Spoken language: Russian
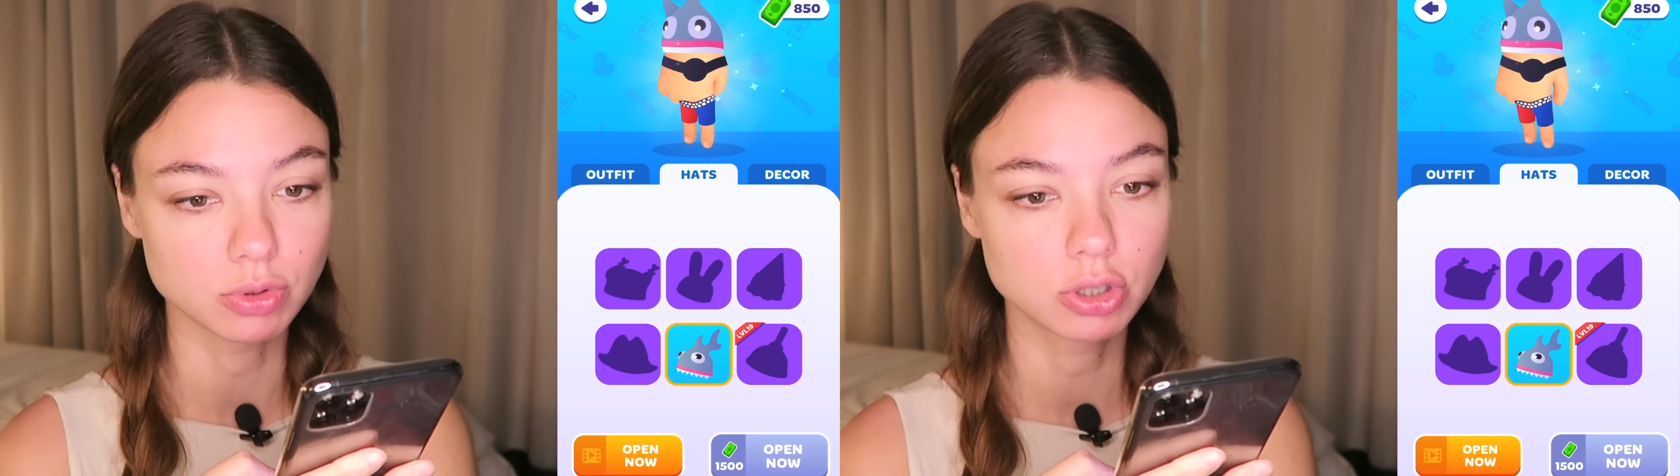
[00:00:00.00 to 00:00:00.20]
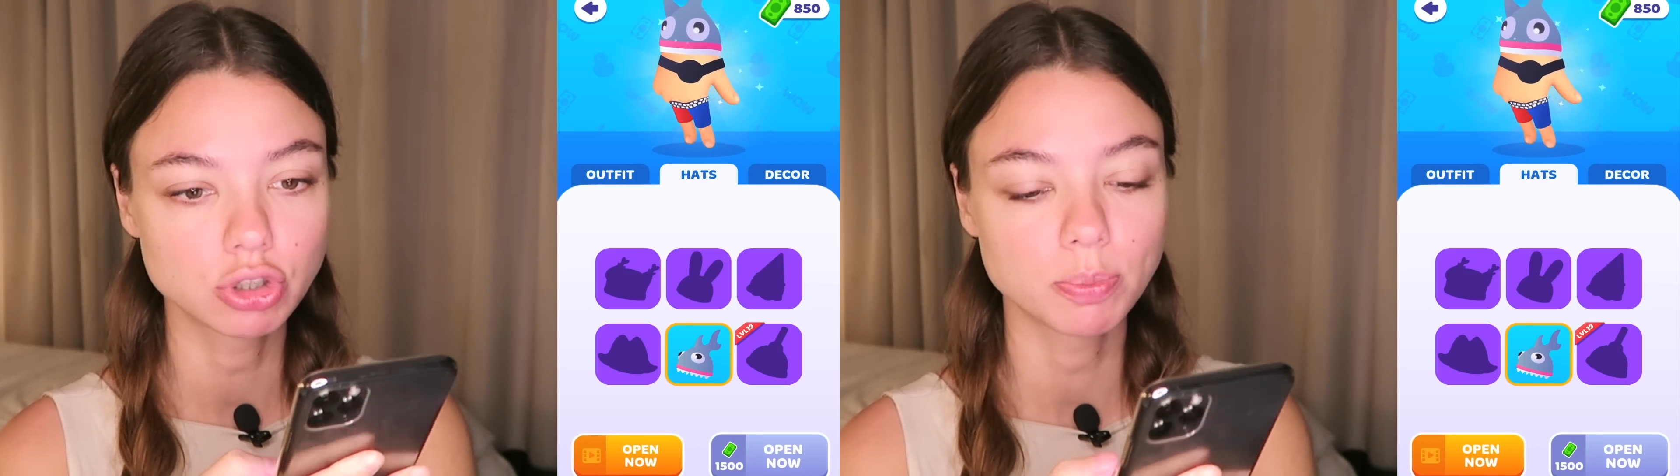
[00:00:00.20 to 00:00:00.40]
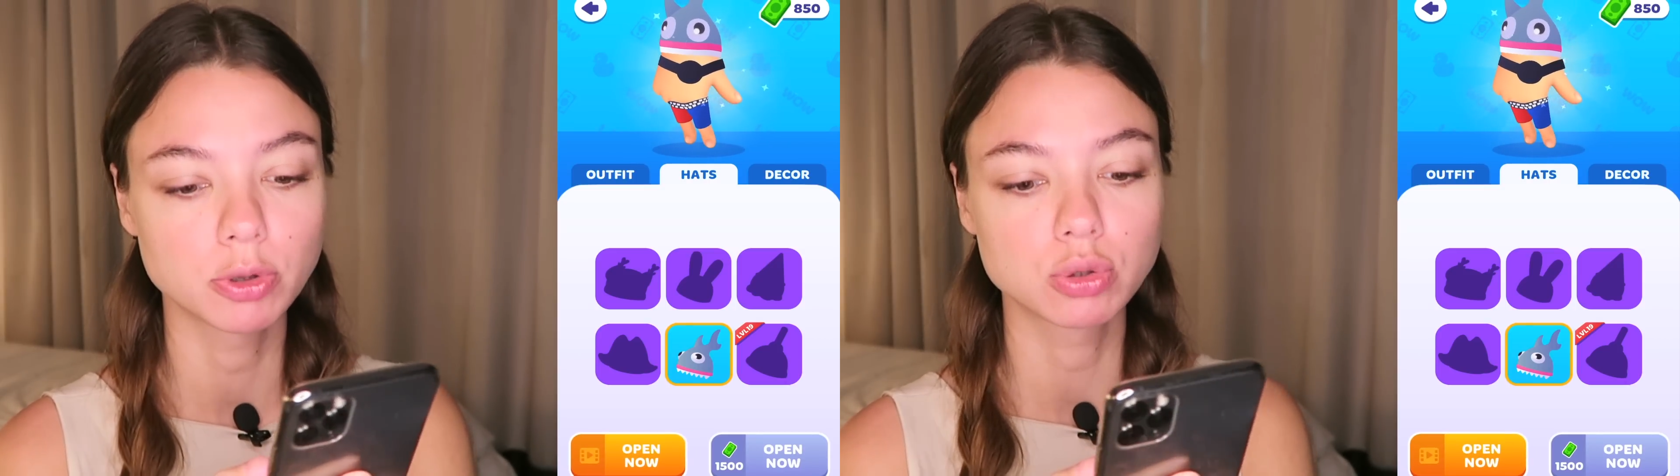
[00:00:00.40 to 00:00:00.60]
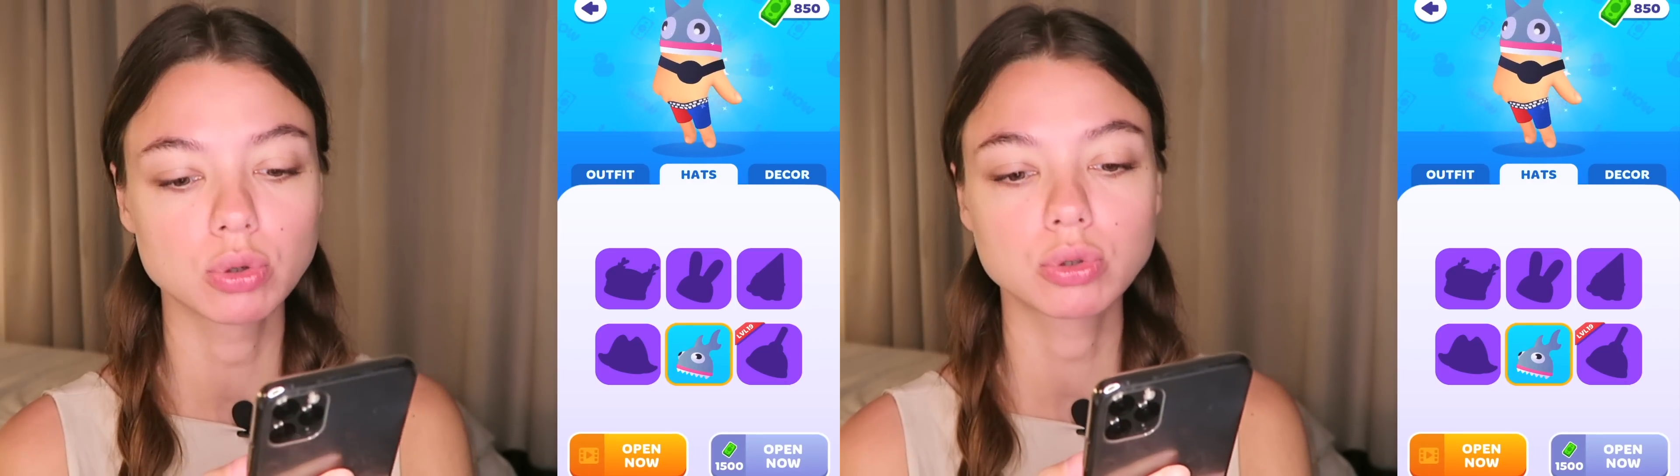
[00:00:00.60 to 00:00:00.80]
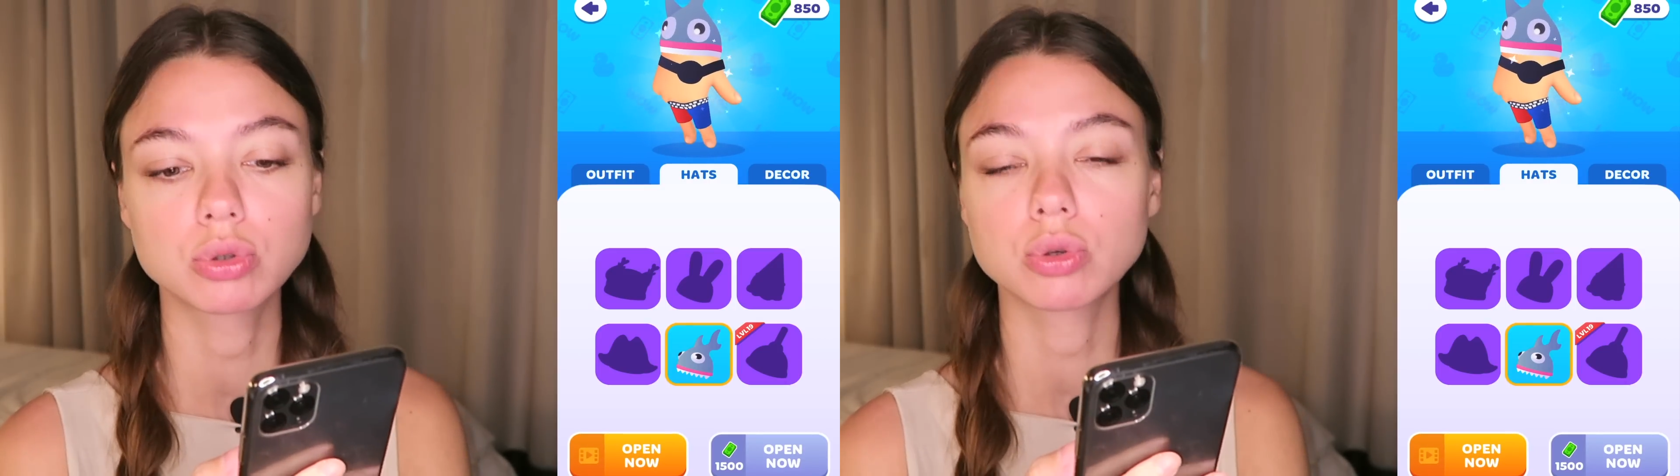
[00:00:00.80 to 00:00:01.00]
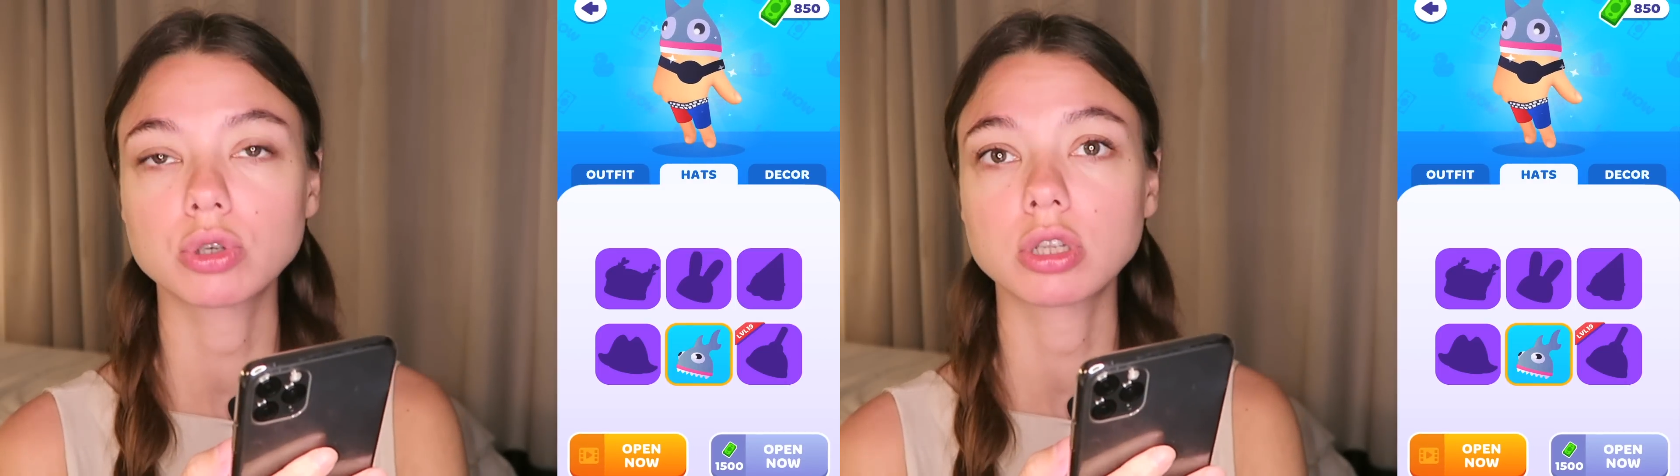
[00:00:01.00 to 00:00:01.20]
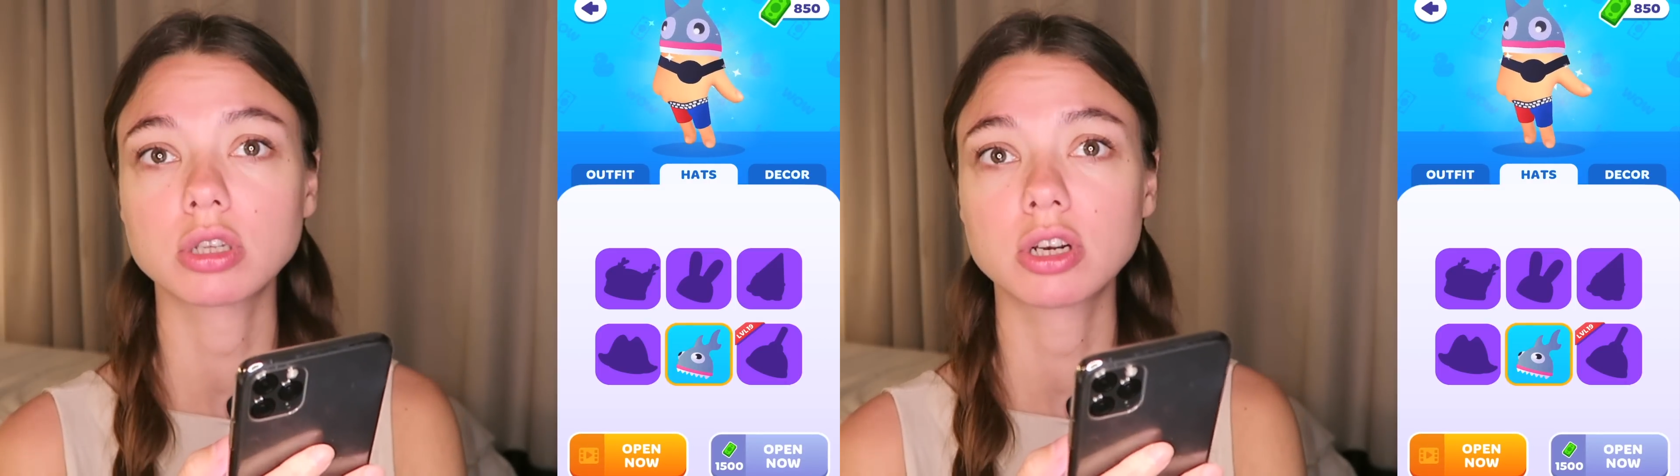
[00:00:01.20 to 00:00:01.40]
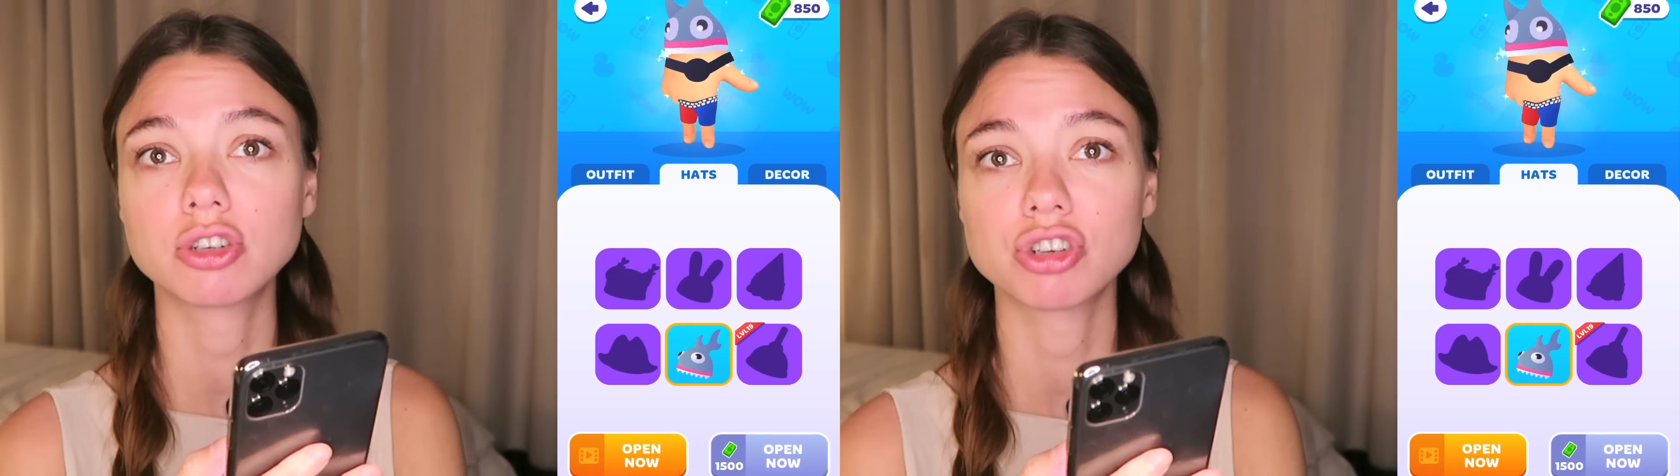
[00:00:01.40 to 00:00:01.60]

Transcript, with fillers: 1500 стоит открыть